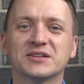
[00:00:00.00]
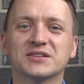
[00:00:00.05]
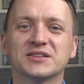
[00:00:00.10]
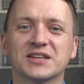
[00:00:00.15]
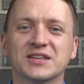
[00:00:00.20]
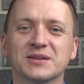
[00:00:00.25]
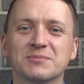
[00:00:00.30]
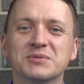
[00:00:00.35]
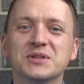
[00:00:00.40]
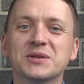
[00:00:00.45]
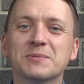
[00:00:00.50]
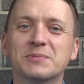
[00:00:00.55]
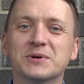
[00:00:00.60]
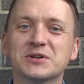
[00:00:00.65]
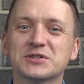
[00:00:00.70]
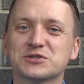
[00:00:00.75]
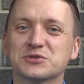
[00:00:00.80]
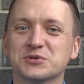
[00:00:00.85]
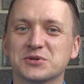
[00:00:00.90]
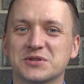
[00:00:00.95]
таким
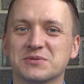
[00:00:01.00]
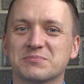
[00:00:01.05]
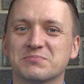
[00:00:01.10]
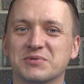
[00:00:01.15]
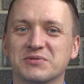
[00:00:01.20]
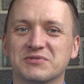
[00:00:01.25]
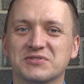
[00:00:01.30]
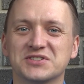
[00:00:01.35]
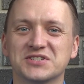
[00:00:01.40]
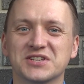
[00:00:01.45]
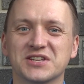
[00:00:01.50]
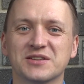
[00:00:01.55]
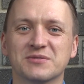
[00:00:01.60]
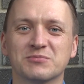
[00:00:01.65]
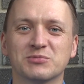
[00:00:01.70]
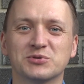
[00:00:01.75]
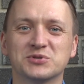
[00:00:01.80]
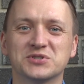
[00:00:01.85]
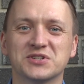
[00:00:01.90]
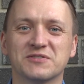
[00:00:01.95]
непристойным
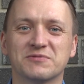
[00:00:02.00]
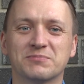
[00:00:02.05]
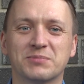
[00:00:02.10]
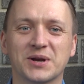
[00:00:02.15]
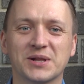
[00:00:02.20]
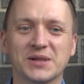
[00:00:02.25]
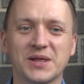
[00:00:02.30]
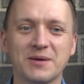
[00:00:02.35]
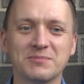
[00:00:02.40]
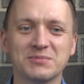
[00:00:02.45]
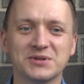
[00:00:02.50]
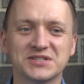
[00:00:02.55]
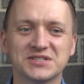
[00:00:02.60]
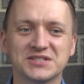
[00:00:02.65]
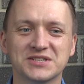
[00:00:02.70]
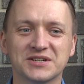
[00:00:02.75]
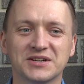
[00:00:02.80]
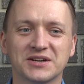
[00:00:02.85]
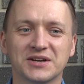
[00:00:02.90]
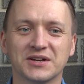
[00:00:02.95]
поведением людей в
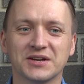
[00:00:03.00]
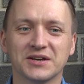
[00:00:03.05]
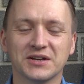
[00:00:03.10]
парламенте.